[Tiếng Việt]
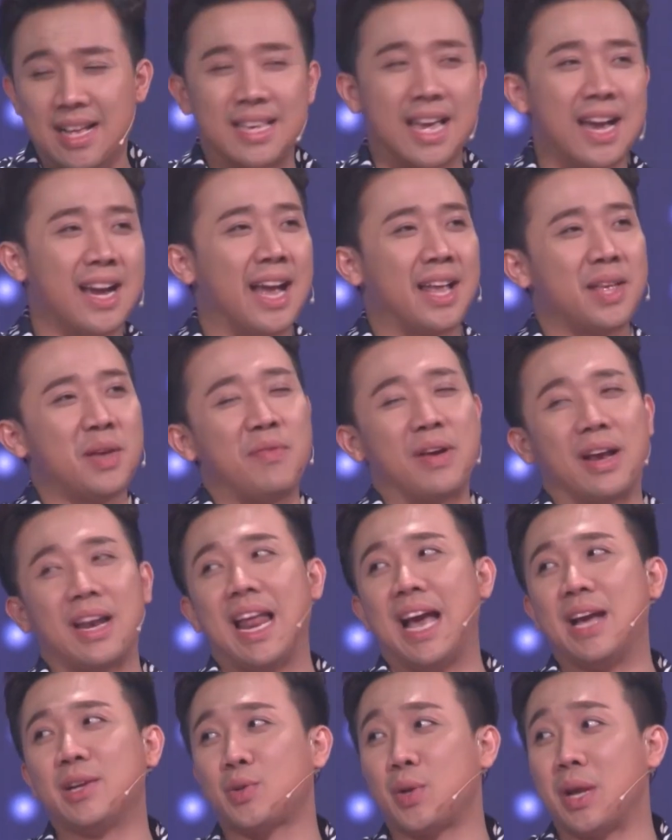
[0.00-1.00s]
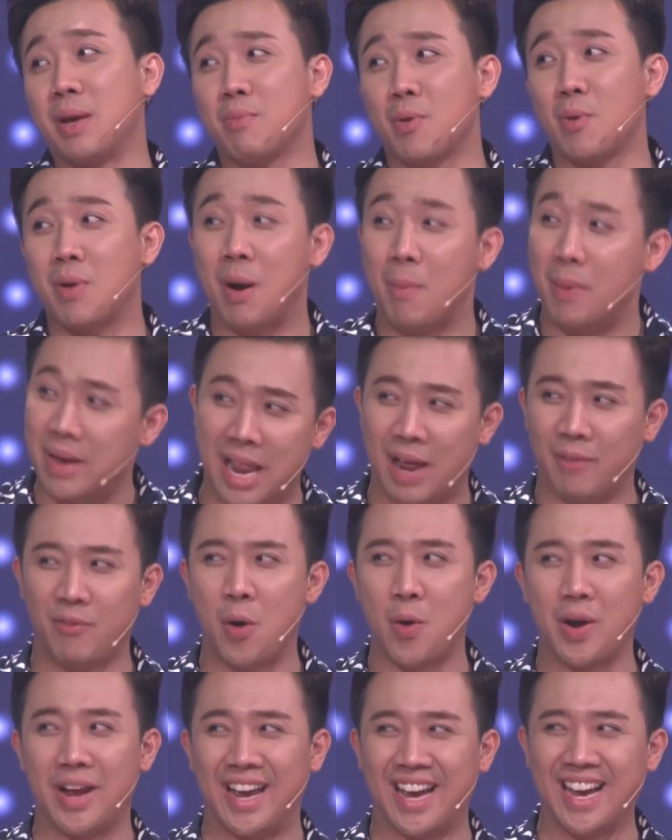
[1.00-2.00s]
dạ Chẳng hạn như việc livestream cũng không có gì là
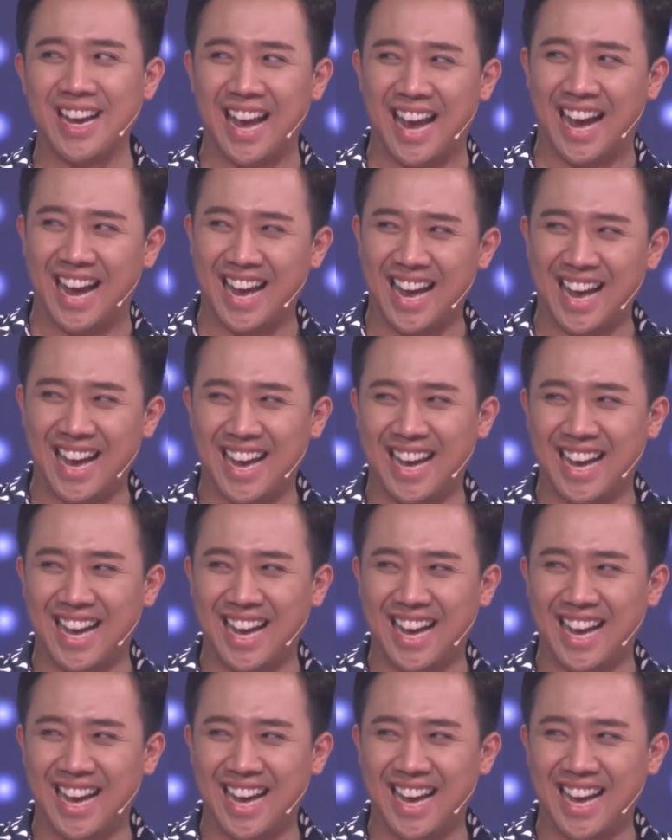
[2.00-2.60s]
vô nghĩa cả